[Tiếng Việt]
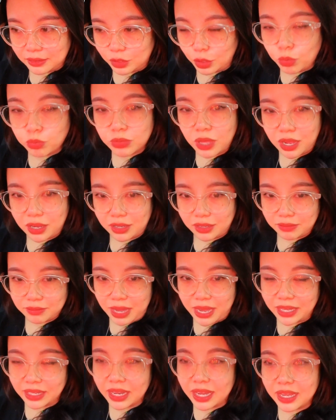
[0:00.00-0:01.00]
trung thực,
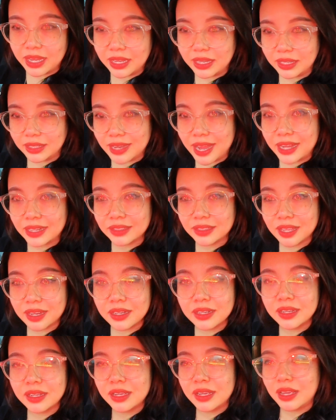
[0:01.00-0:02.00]
bạn này đáng
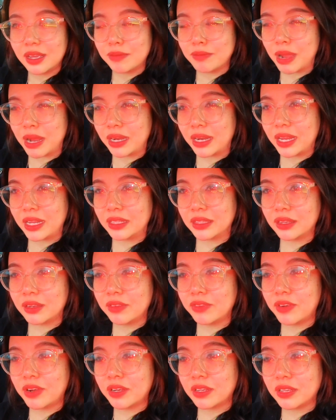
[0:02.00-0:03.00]
tin, bạn này
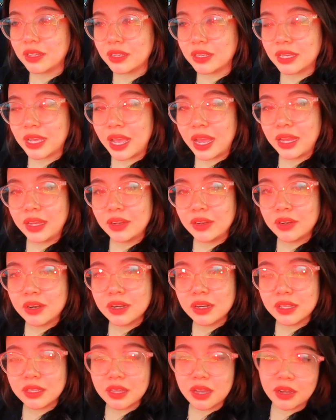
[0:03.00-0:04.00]
tư vấn những cái nó
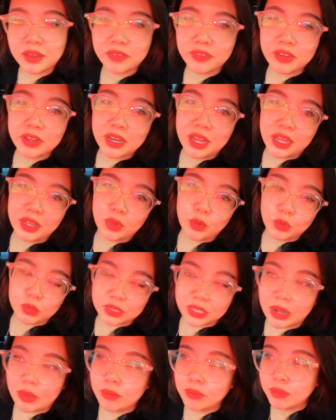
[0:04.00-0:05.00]
rất là thật với lại cuộc
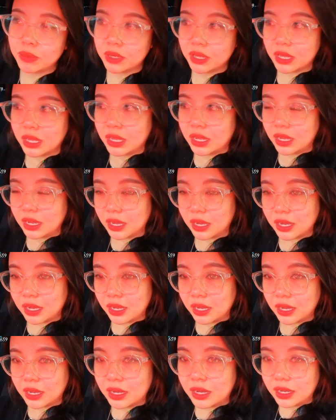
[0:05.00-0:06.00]
sống,
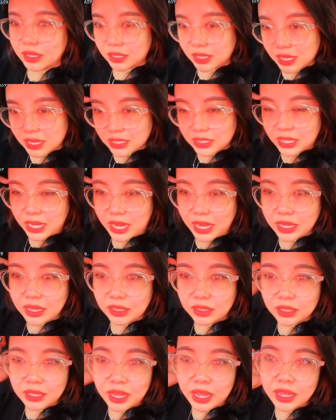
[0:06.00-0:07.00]
à, chia sẻ
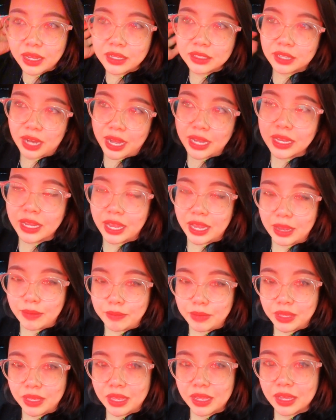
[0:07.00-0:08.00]
những cái trải
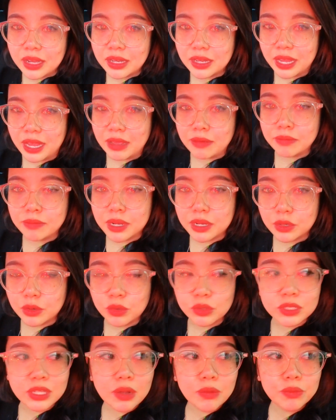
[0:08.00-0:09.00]
nghiệm, những cái kinh nghiệm bên
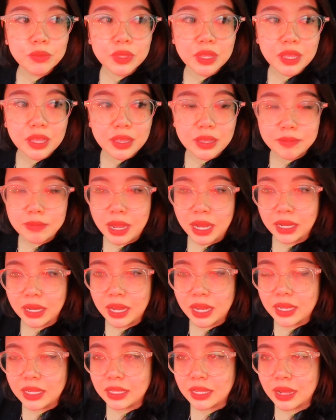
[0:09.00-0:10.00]
cuộc sống, thì bạn
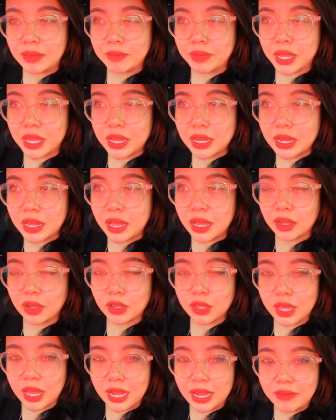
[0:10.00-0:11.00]
này cảm thấy là
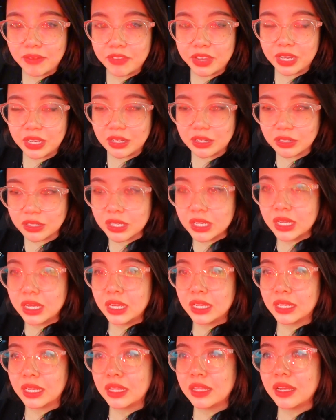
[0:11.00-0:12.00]
có thể làm việc được.
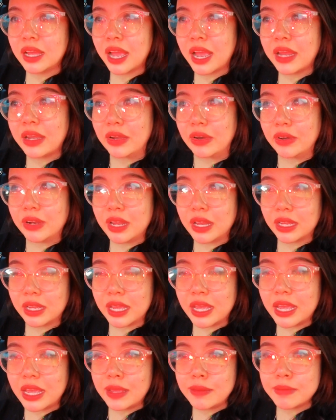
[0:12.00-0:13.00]
Cái thứ hai nữa là
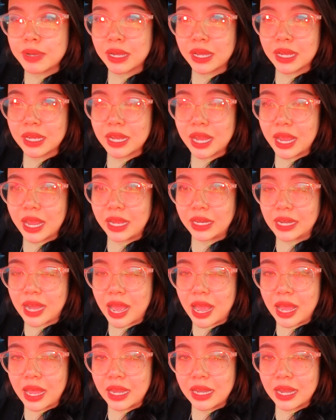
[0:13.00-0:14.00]
khi mà khách hàng
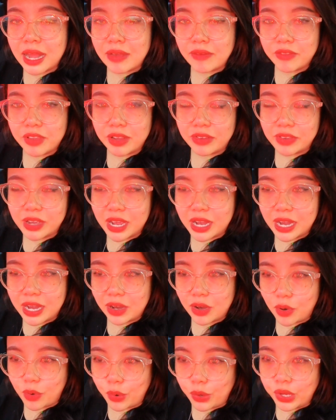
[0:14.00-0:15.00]
đã làm việc với
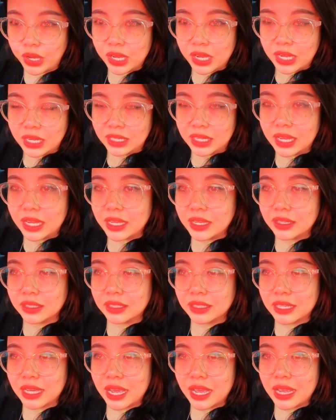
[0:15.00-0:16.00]
Hana rồi thì
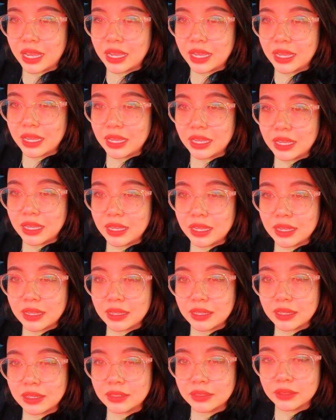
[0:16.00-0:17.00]
những cái
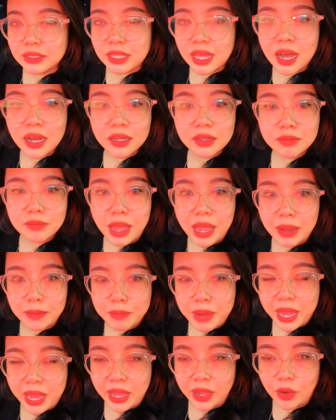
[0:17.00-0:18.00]
người thân
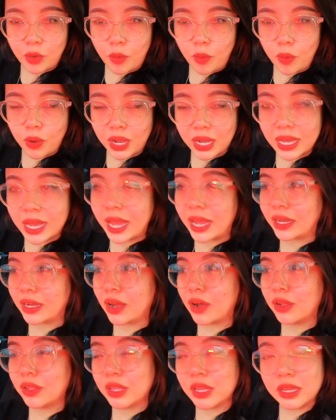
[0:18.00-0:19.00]
bạn bè của khách hàng
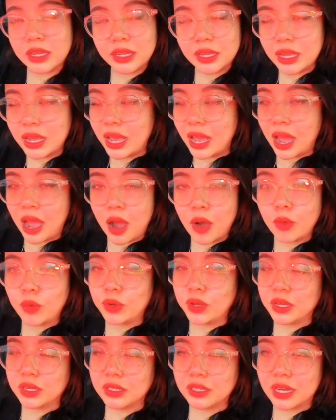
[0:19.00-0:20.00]
đó thì
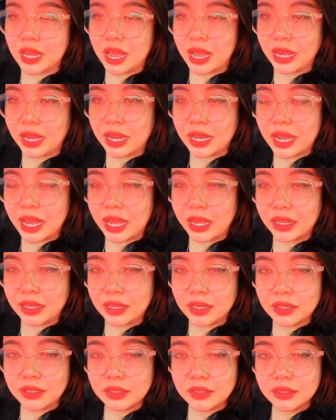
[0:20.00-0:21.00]
hầu như là khách
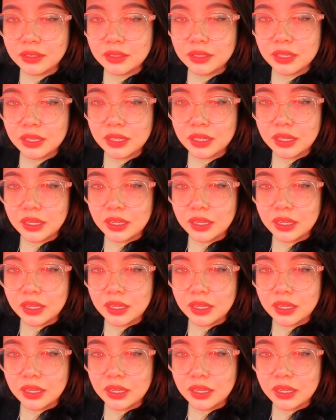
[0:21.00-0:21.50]
hàng cứ